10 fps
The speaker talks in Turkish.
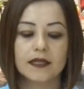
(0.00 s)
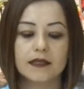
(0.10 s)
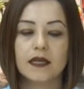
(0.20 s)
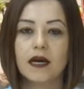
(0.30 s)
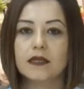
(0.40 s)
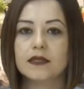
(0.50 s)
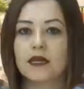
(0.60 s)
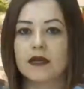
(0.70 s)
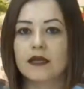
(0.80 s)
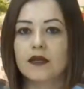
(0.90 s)
eski
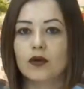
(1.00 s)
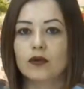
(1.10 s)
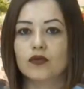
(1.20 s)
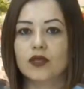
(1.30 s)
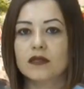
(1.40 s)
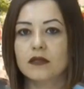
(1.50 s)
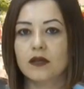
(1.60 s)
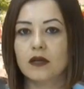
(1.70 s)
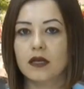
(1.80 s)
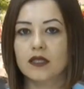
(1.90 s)
hastane yolunda sıcak